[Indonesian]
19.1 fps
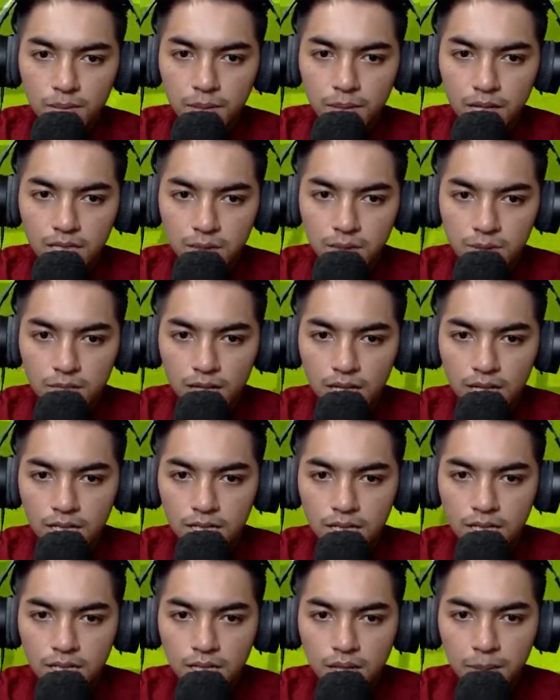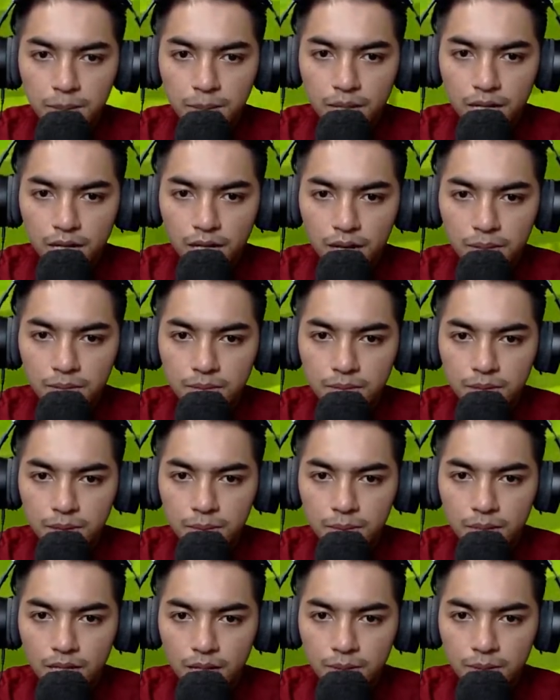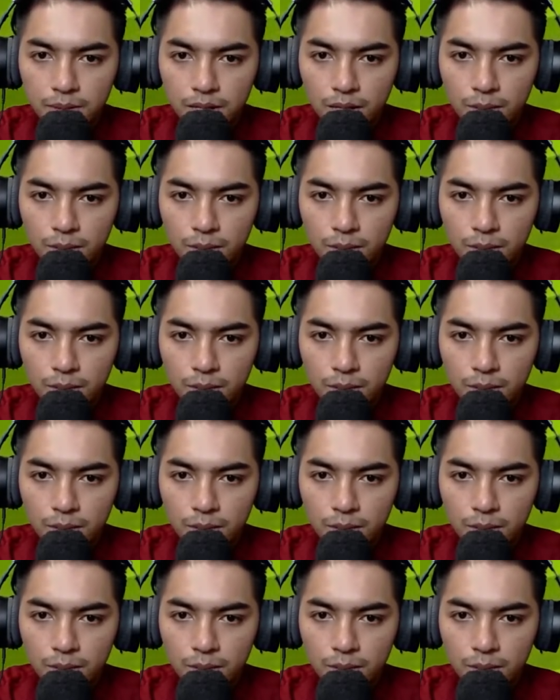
Mantap sekali. Beckham Bekam